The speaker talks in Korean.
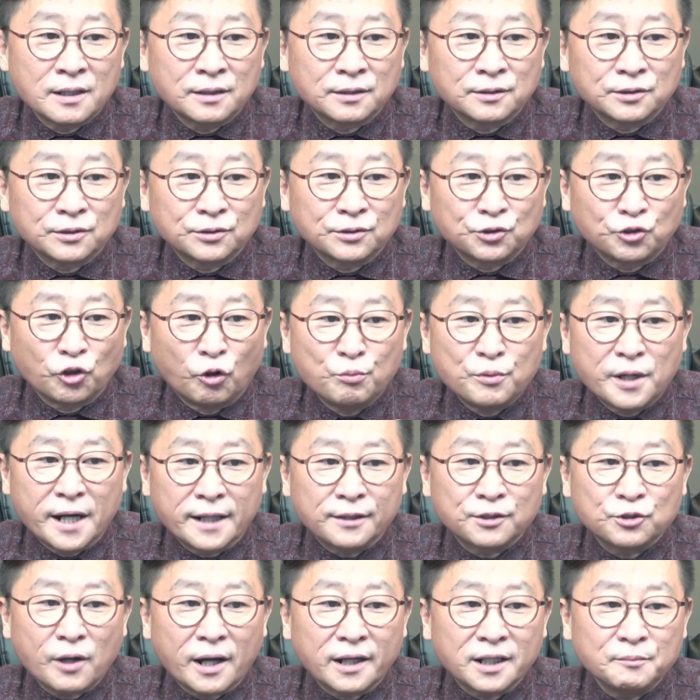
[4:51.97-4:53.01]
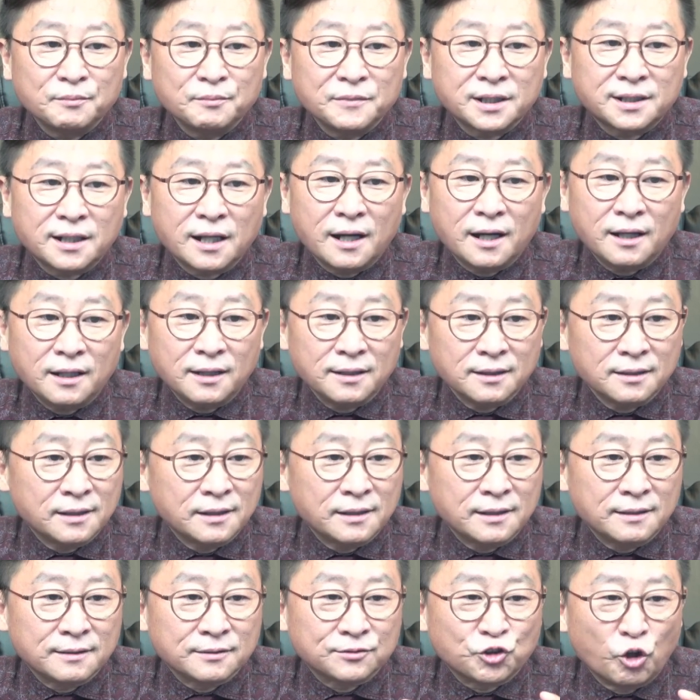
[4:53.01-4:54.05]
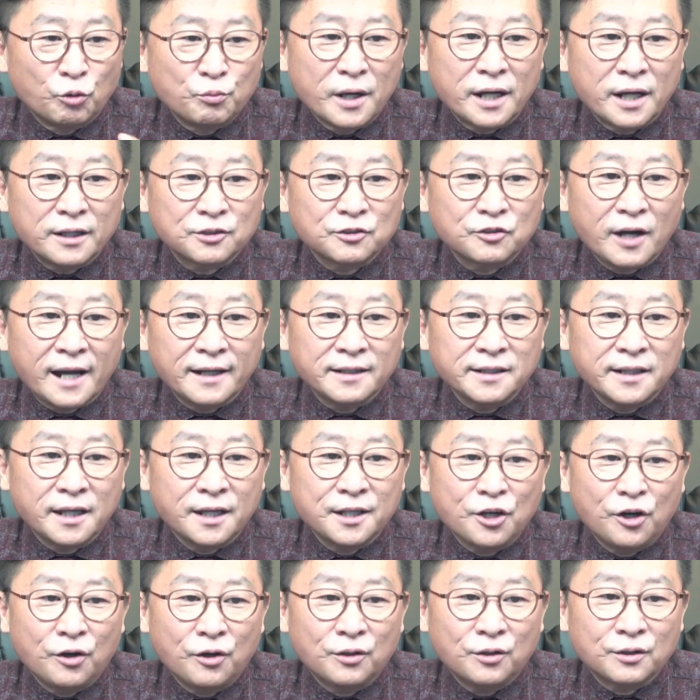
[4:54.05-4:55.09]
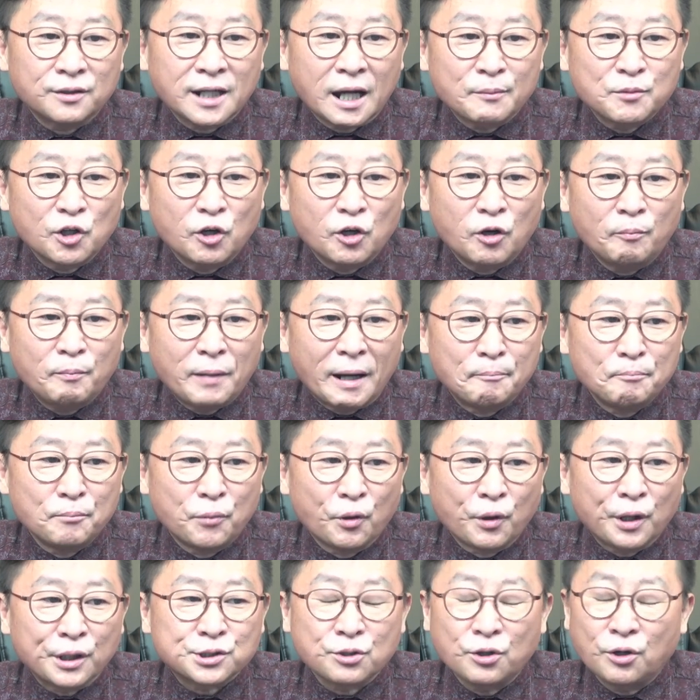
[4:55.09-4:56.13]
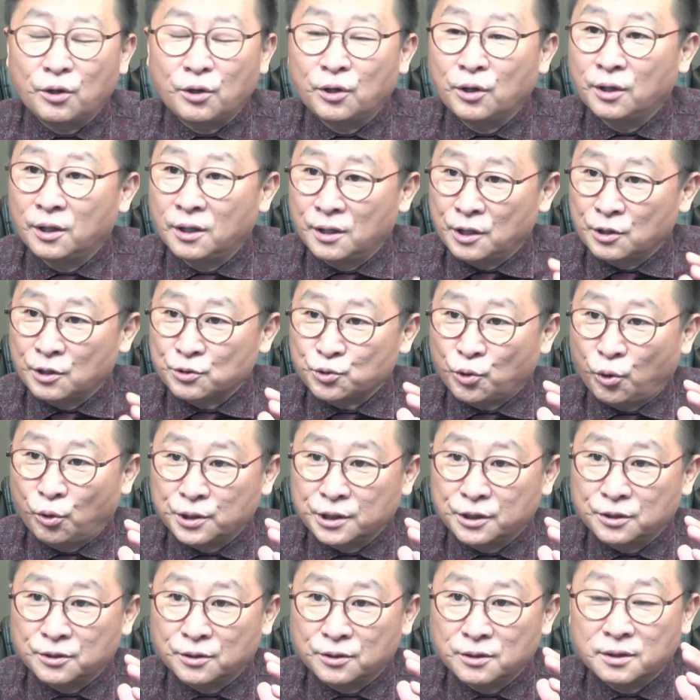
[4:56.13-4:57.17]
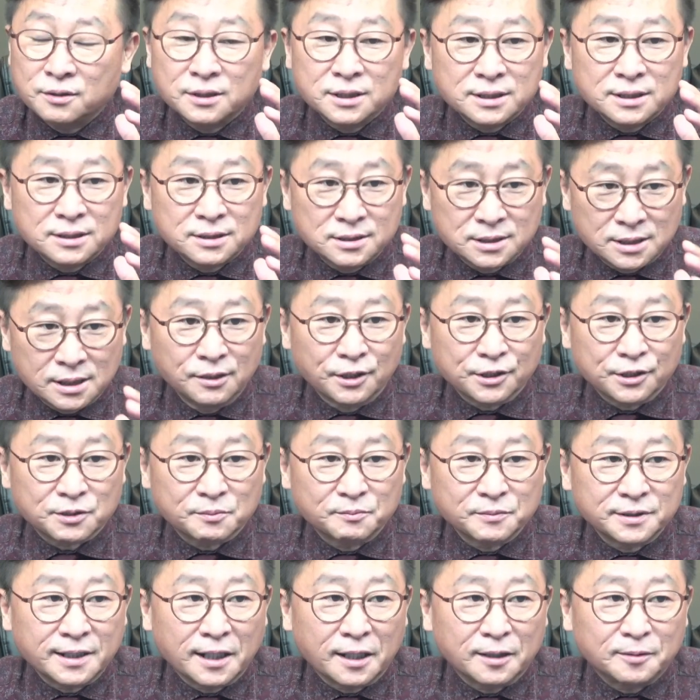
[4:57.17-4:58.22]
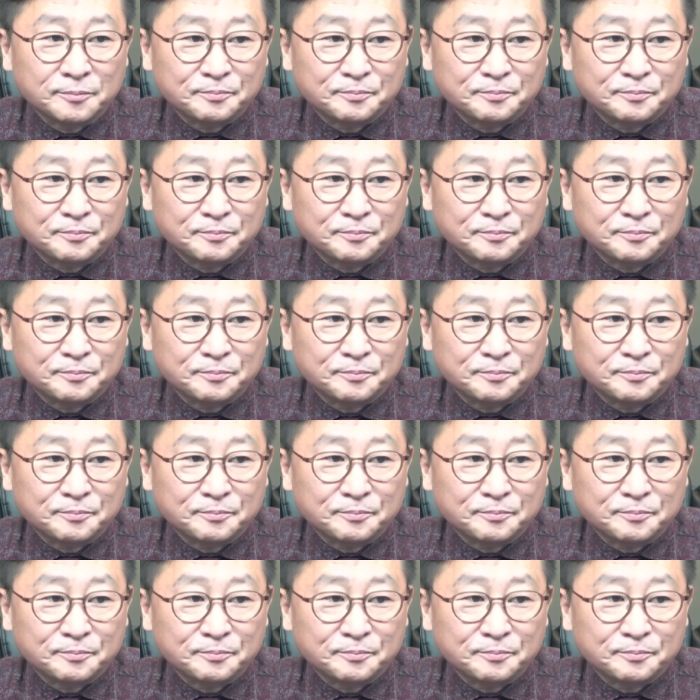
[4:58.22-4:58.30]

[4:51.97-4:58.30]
너무하는 거 아닙니까? 너무하는 거 아니에요? 라며 반복해서 소리를 질렀습니다.